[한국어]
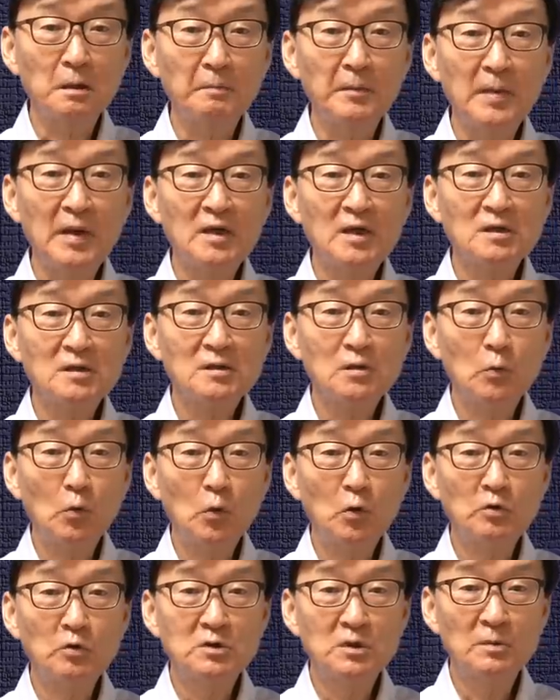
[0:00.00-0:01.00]
메이트
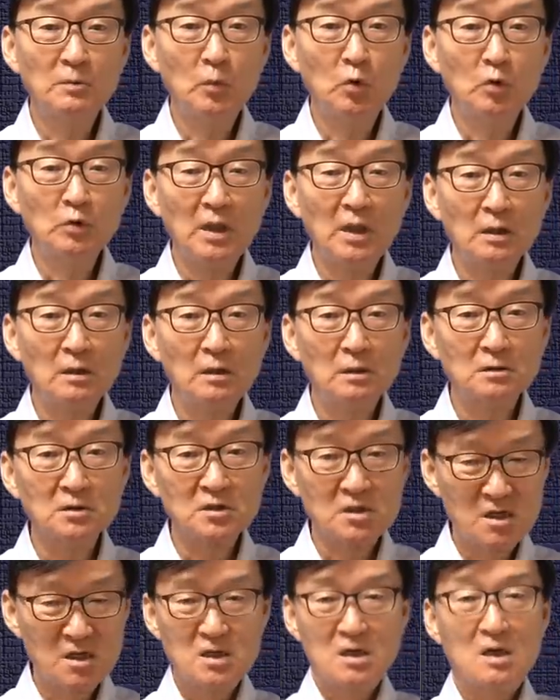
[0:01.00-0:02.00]
50 모델을
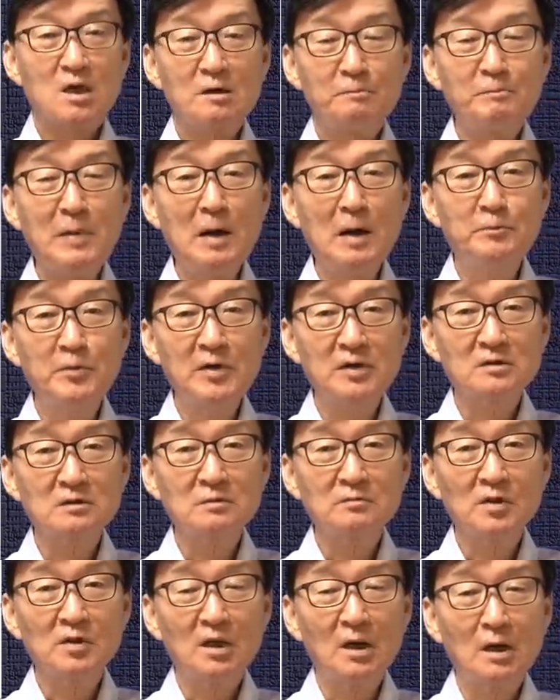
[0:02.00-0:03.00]
착
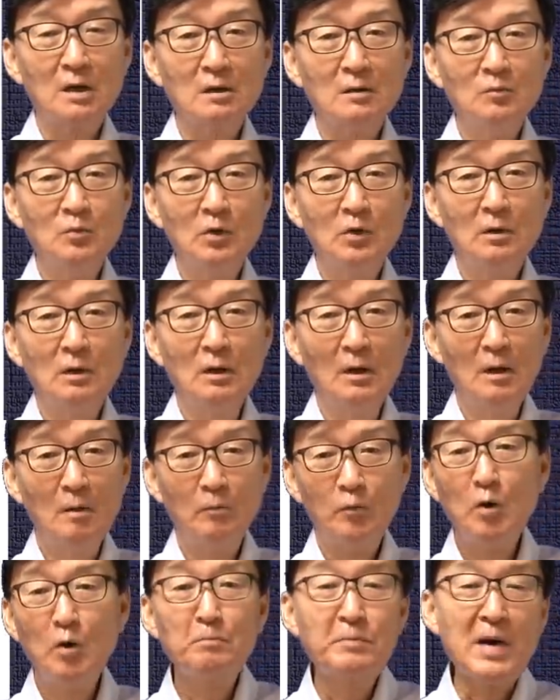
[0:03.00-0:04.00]
발표했습니다. 이건 뭐
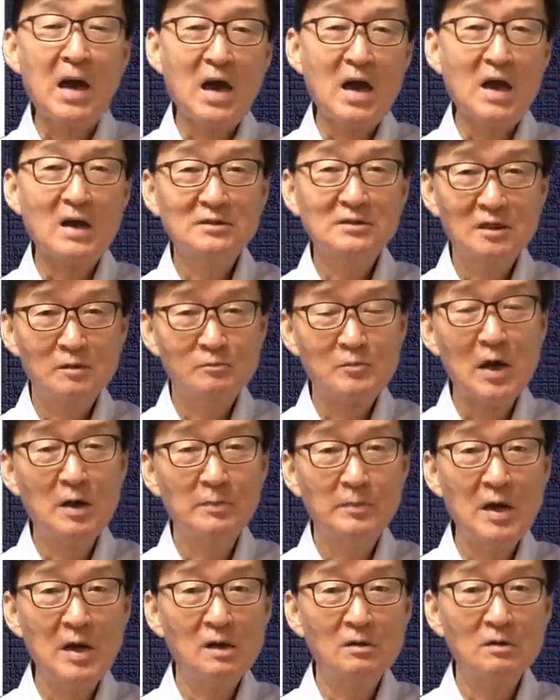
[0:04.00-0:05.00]
폼팍
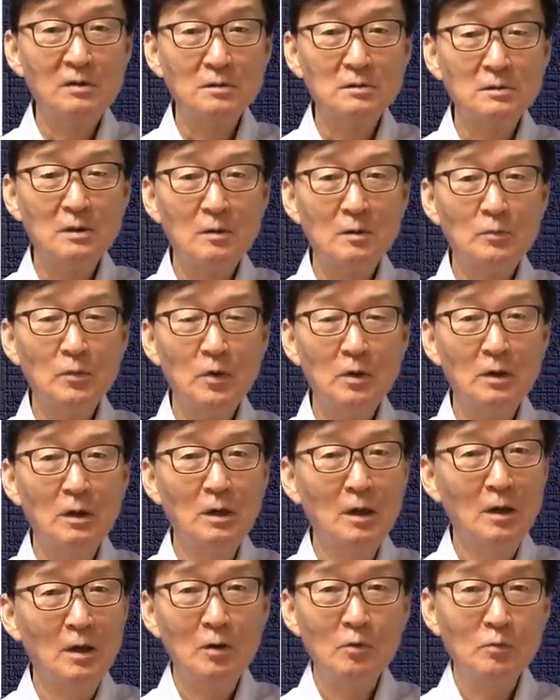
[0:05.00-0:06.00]
발표한 거죠. 뭐
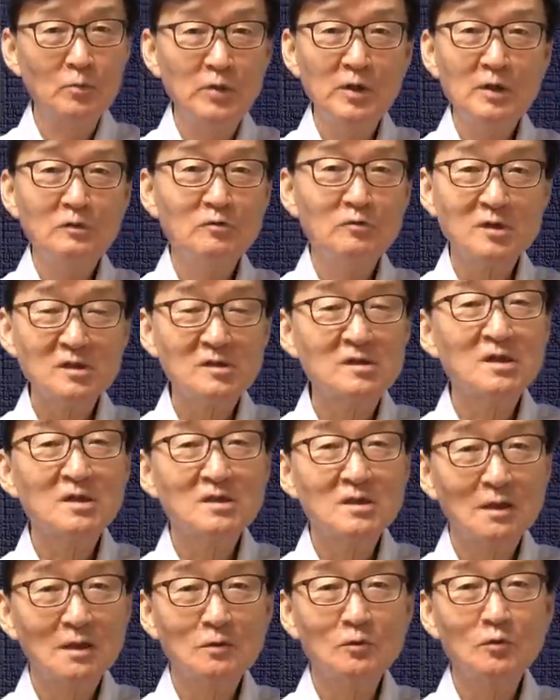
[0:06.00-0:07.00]
미국이
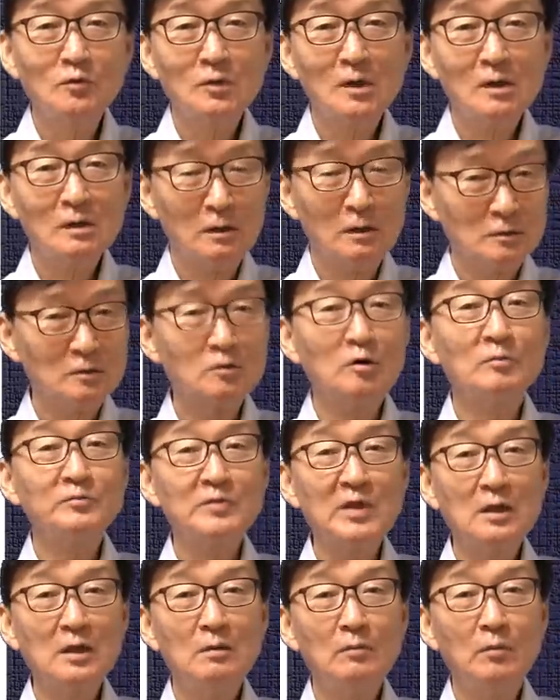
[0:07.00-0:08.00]
제재해도 우리
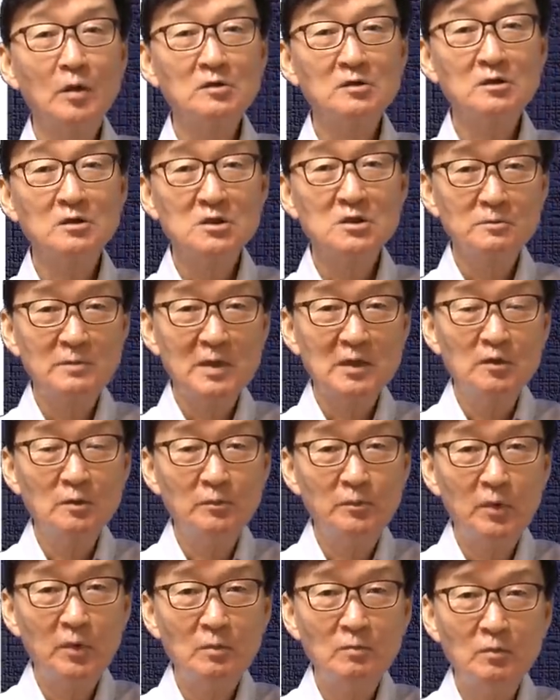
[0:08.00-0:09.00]
껐다없다 이런 멋진
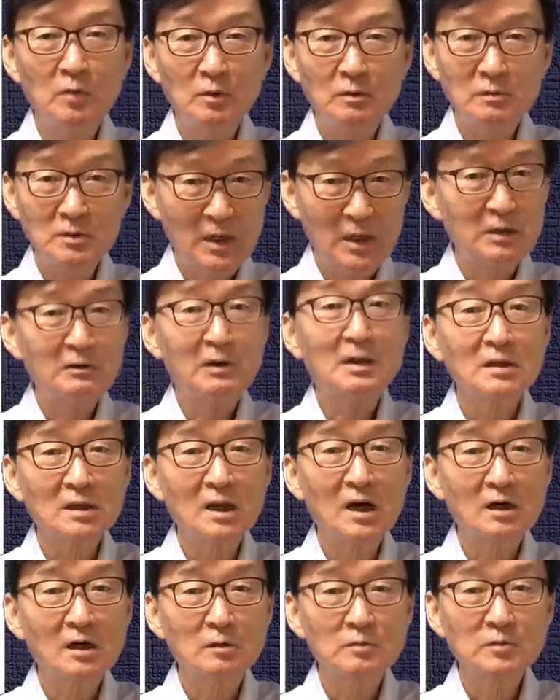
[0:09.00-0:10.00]
스마트폰 뭐
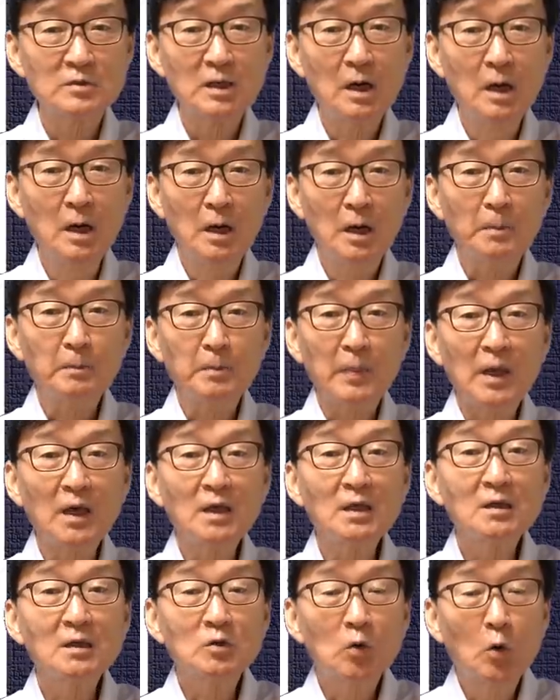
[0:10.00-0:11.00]
내놨다 그러면서
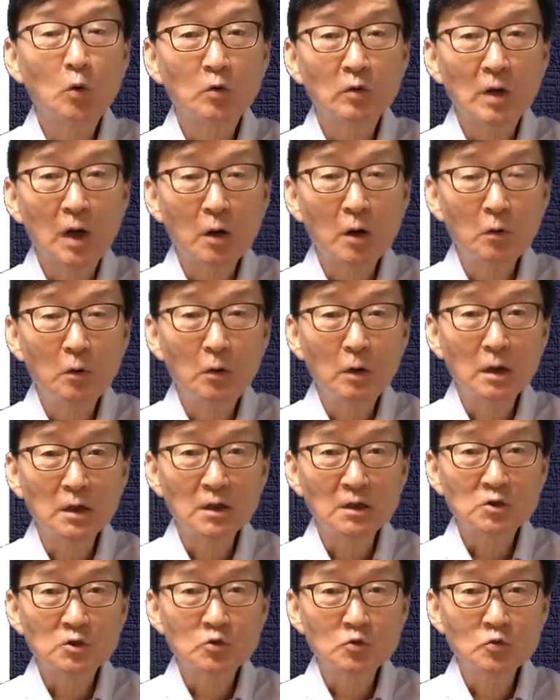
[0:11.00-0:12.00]
베이도우라고
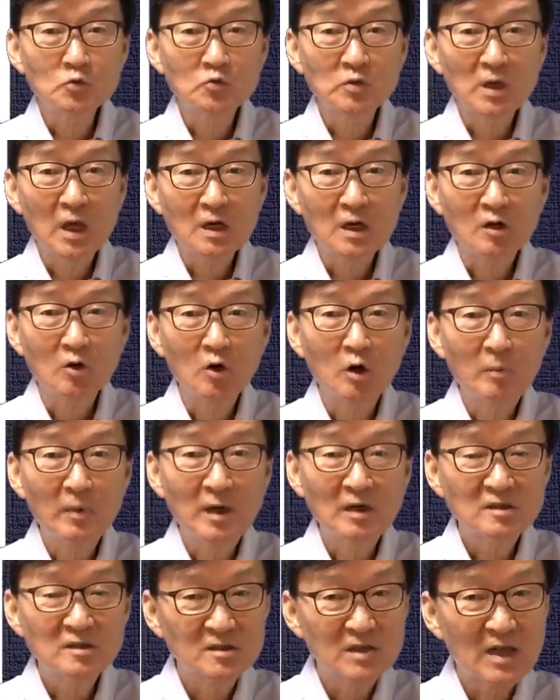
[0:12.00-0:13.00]
이 중국의
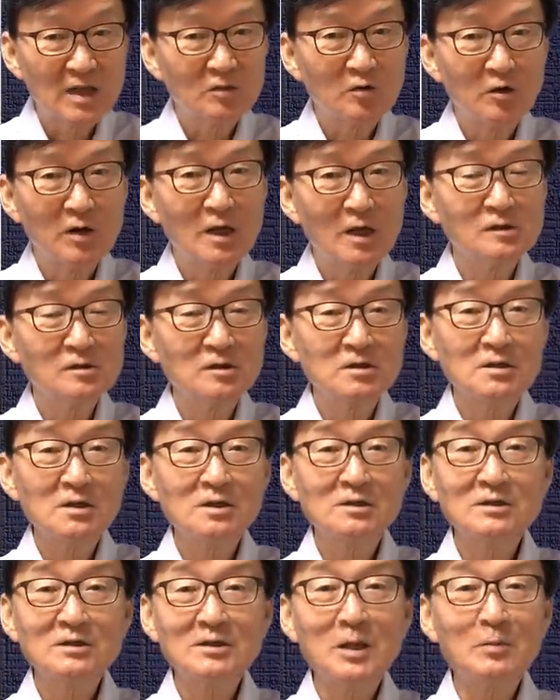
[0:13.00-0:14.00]
글로벌 세틀라이트
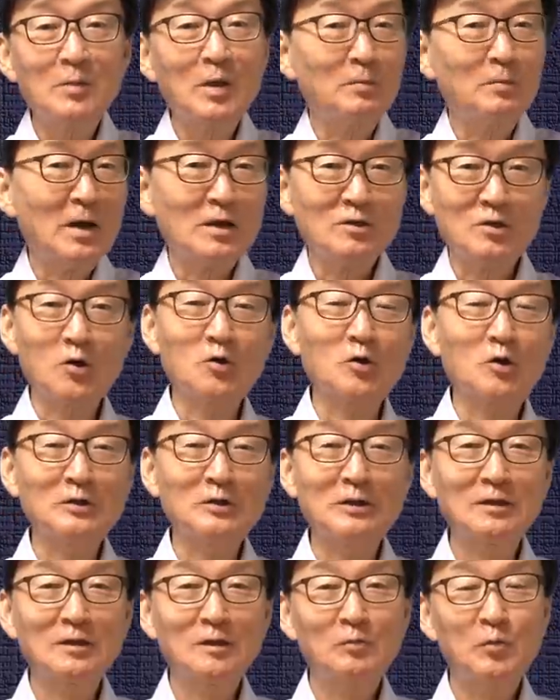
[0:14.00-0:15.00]
시스템에 막
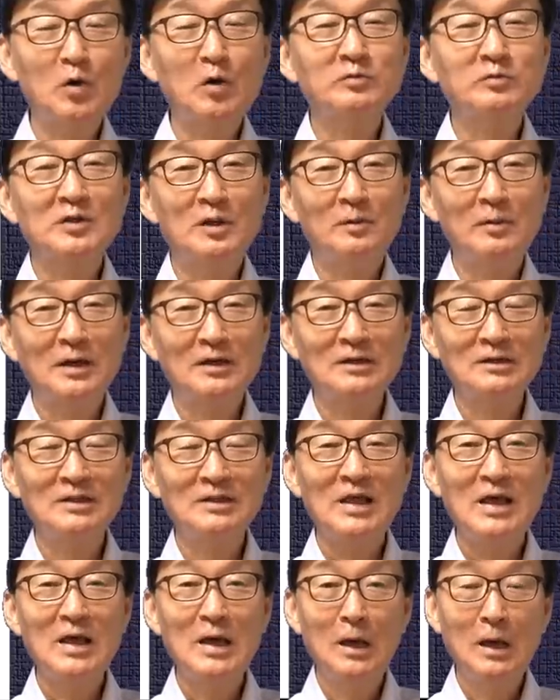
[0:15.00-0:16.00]
연결된다고
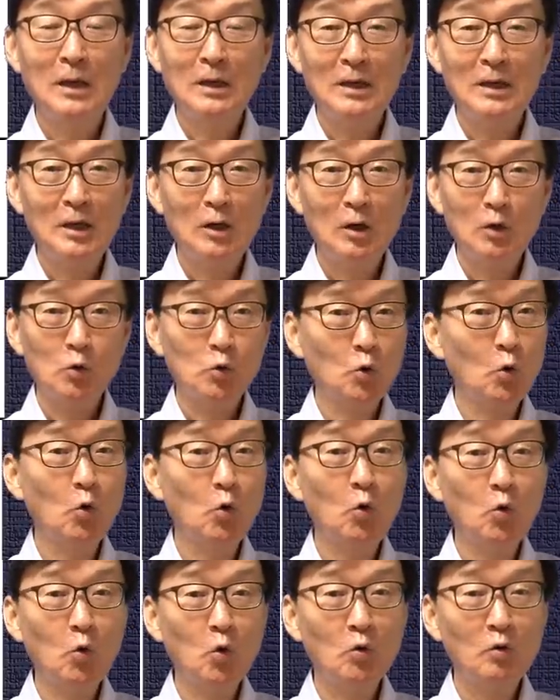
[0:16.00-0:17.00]
잡았는데
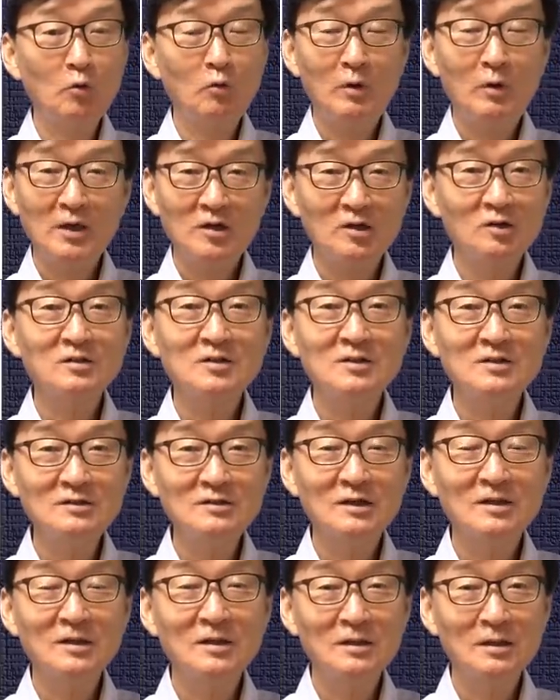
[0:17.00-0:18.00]
요
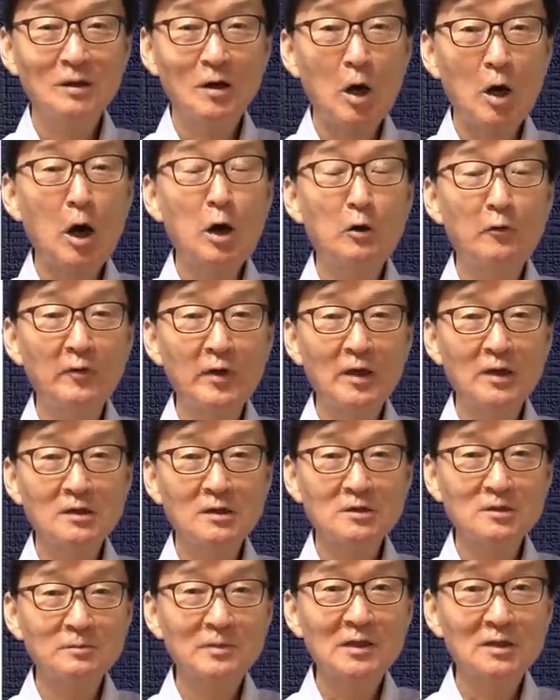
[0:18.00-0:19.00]
혁신적인 하웨이
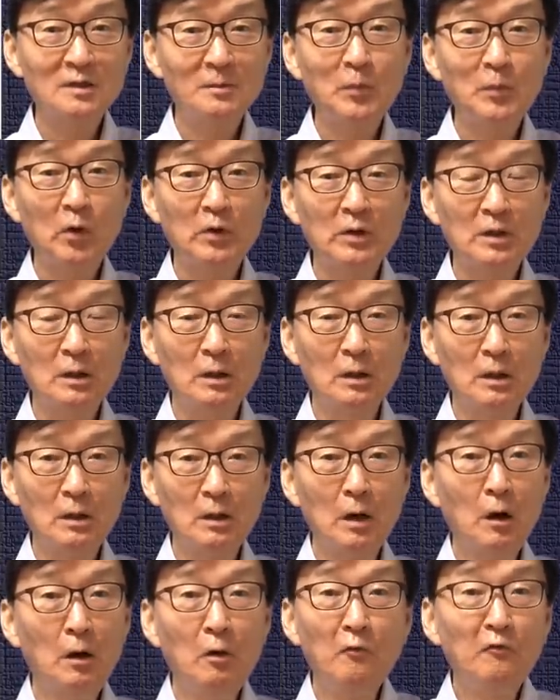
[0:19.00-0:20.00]
스마트폰이
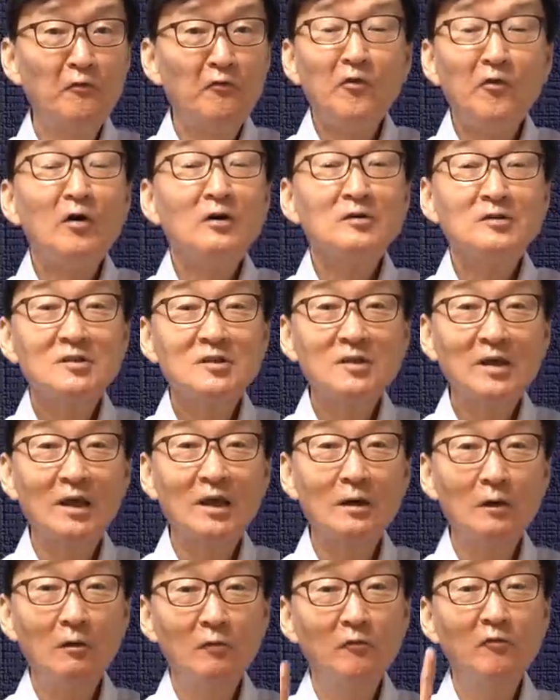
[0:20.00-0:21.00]

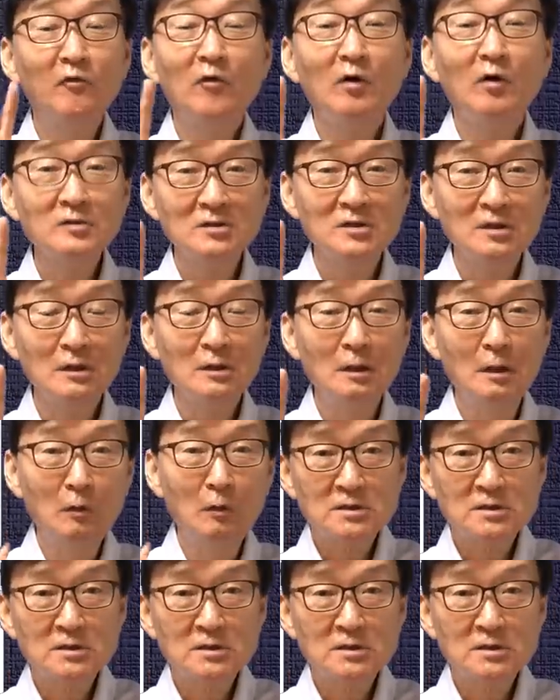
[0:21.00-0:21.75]
4G예요. 4G.